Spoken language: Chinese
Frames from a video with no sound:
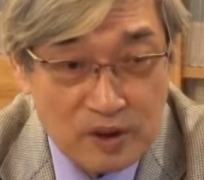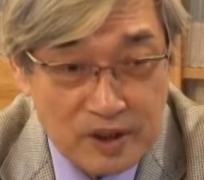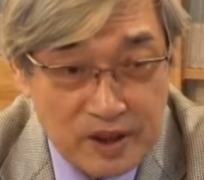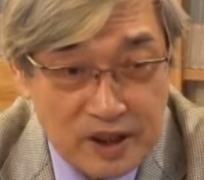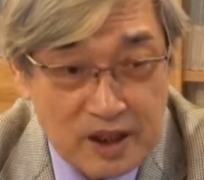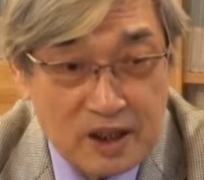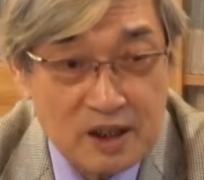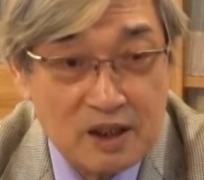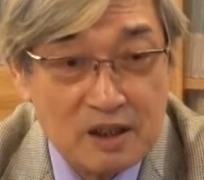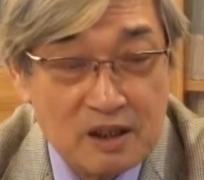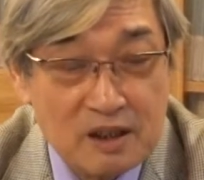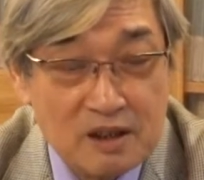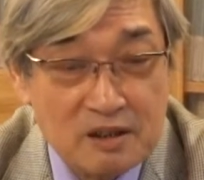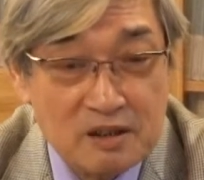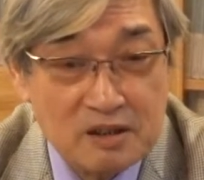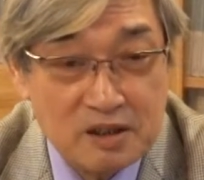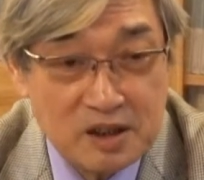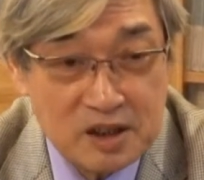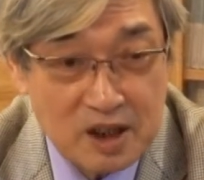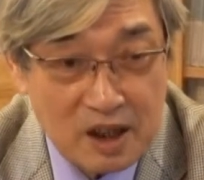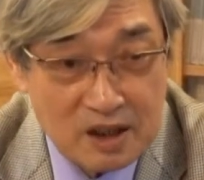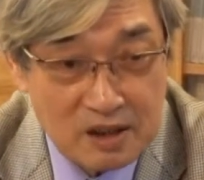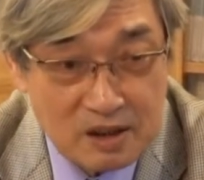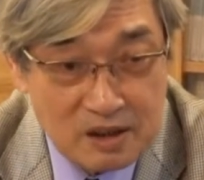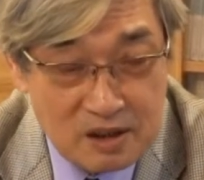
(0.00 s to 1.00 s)
一，
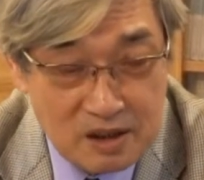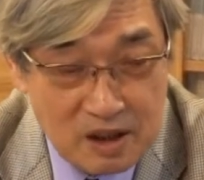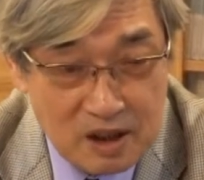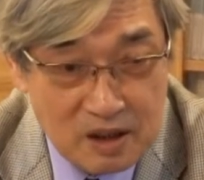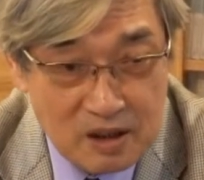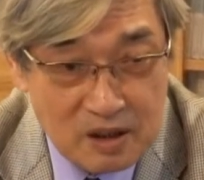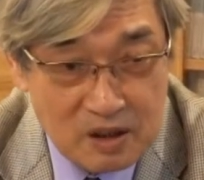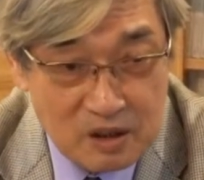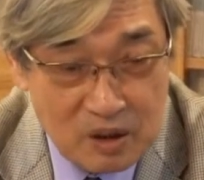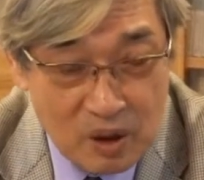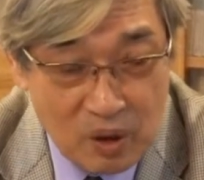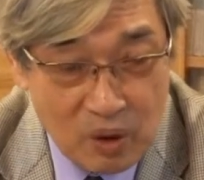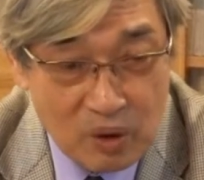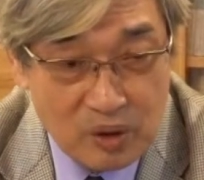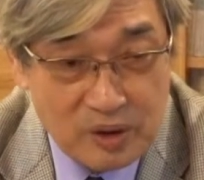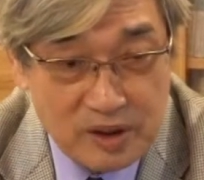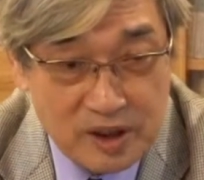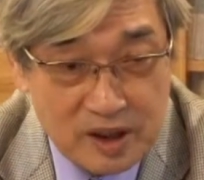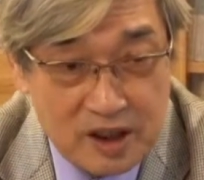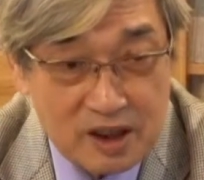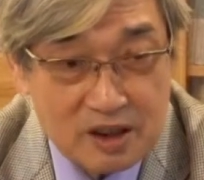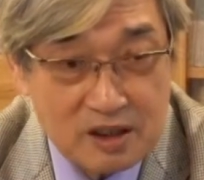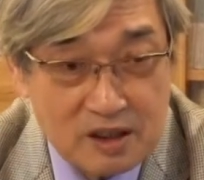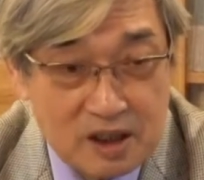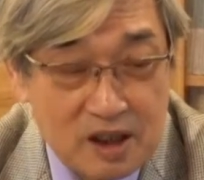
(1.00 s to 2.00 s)
真正统
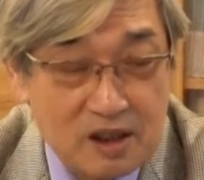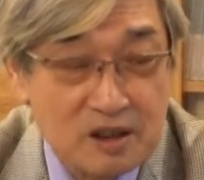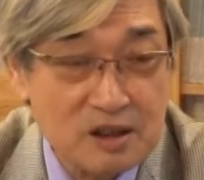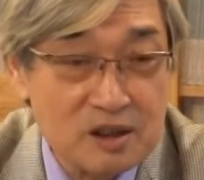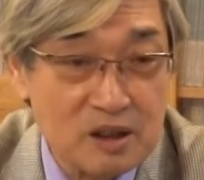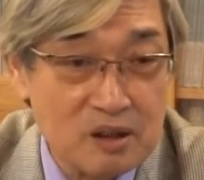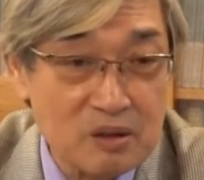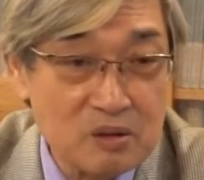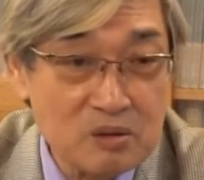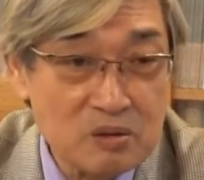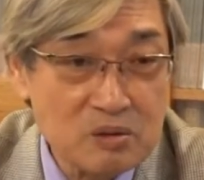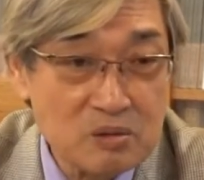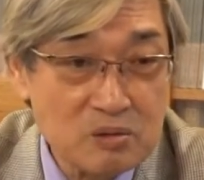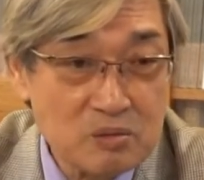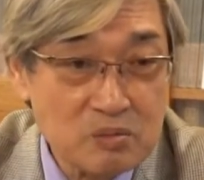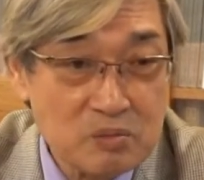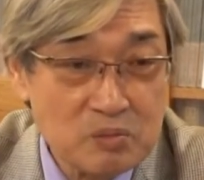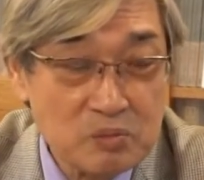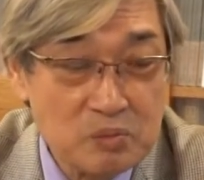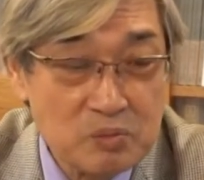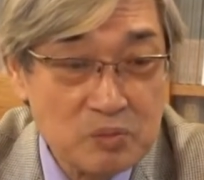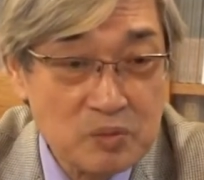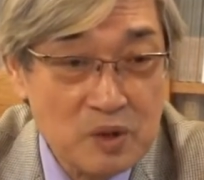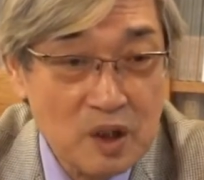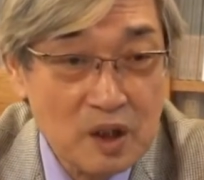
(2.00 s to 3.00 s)
一荆州。
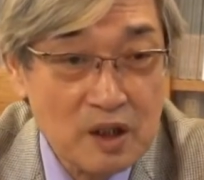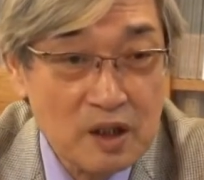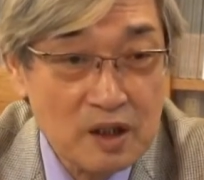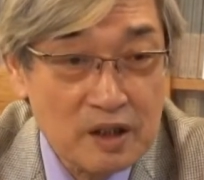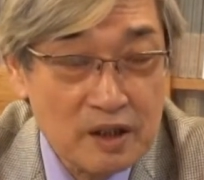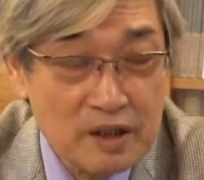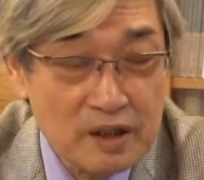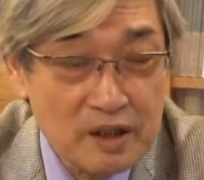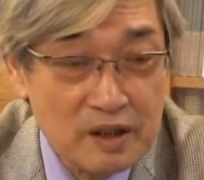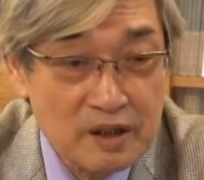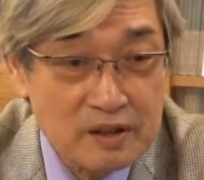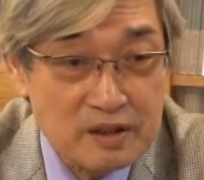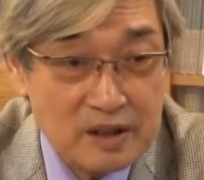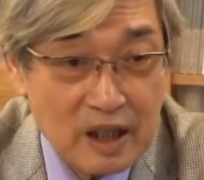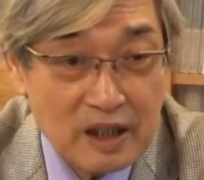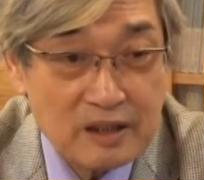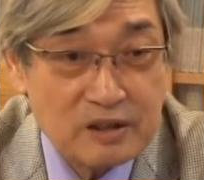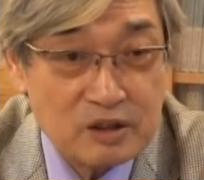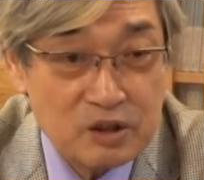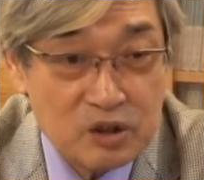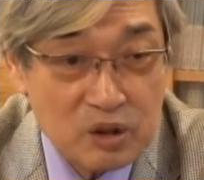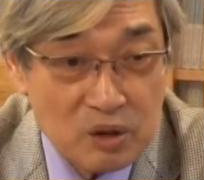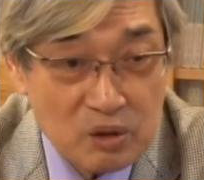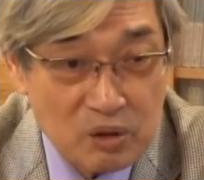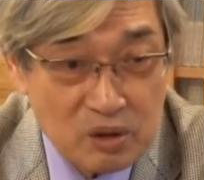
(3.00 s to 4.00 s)
那
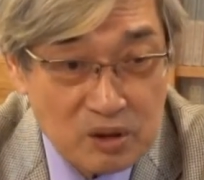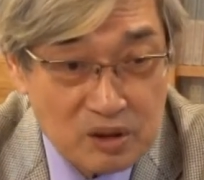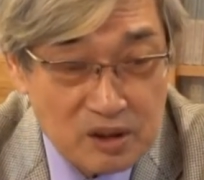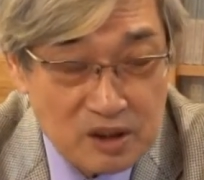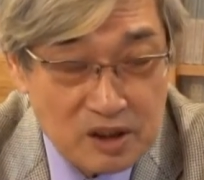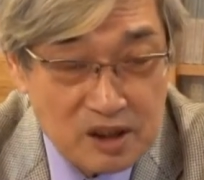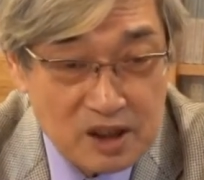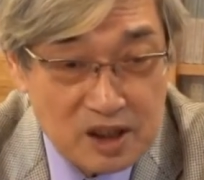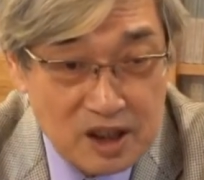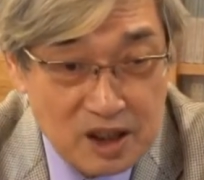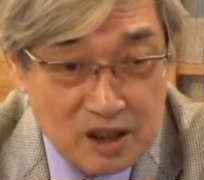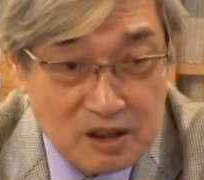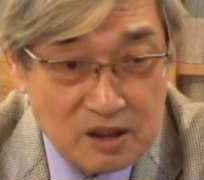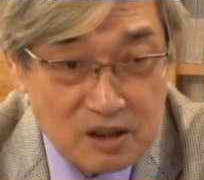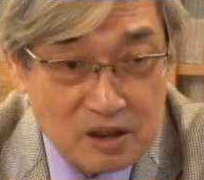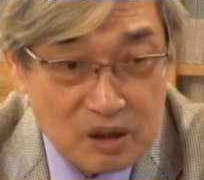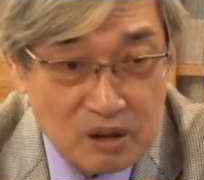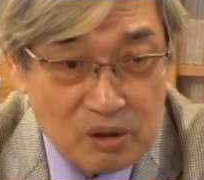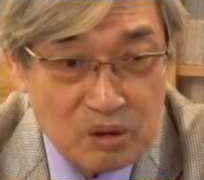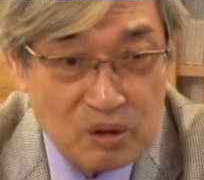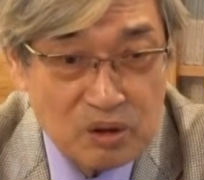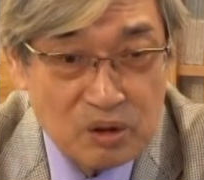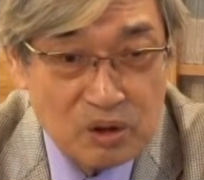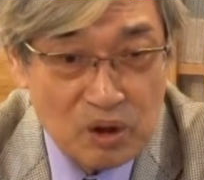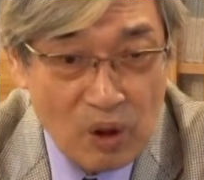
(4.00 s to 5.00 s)
中荆
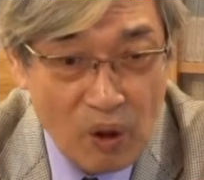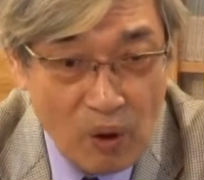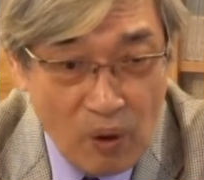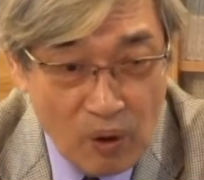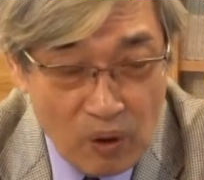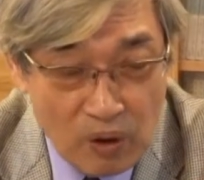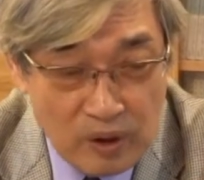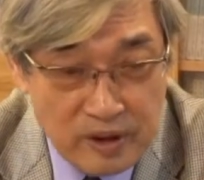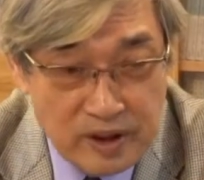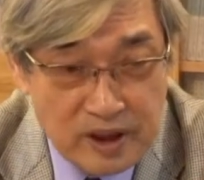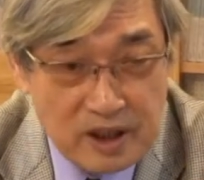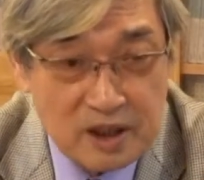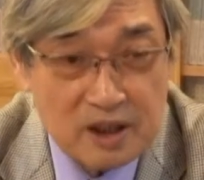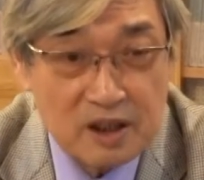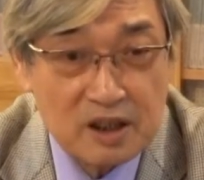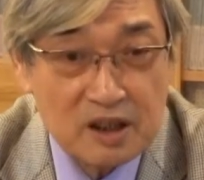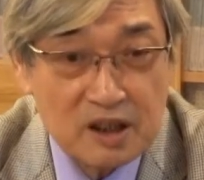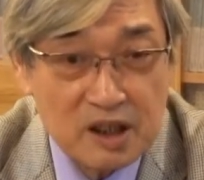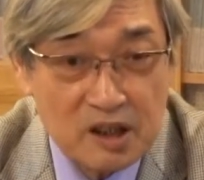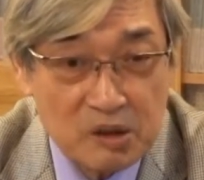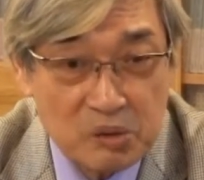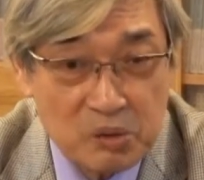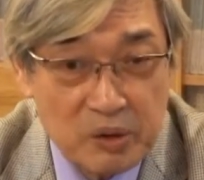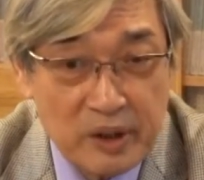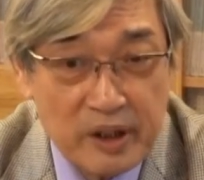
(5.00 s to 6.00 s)
州统一，
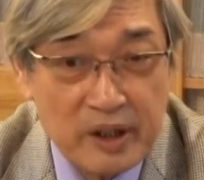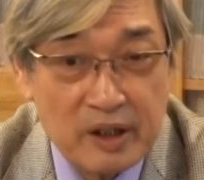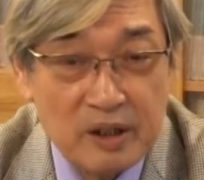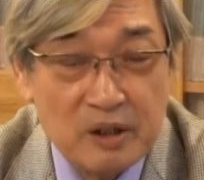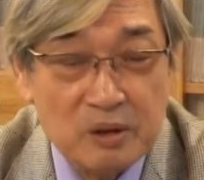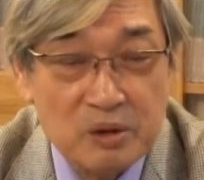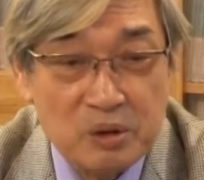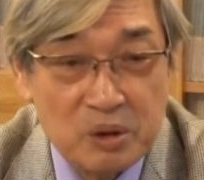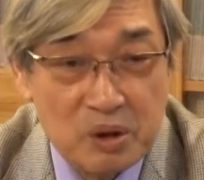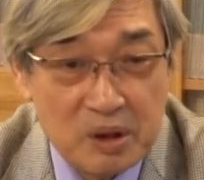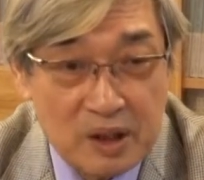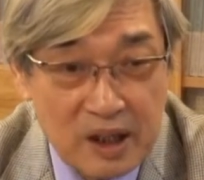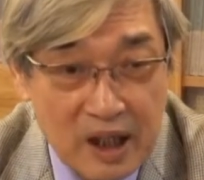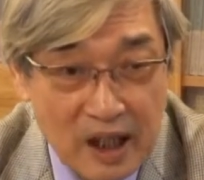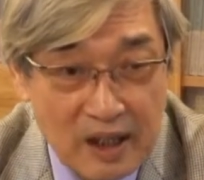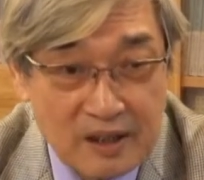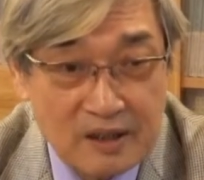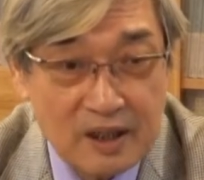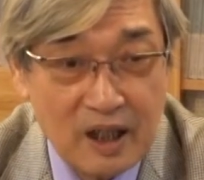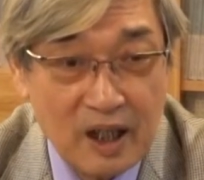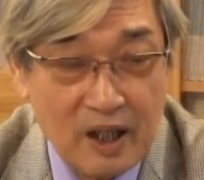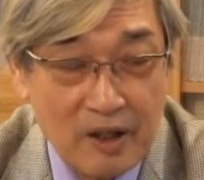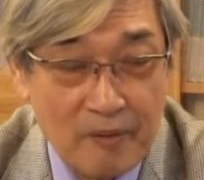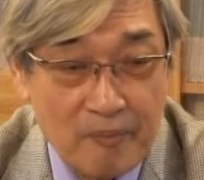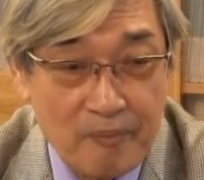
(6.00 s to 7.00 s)
各位去看
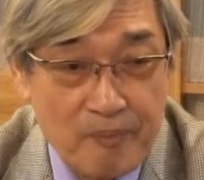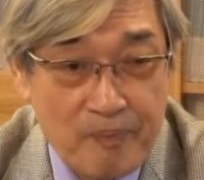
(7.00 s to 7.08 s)
看。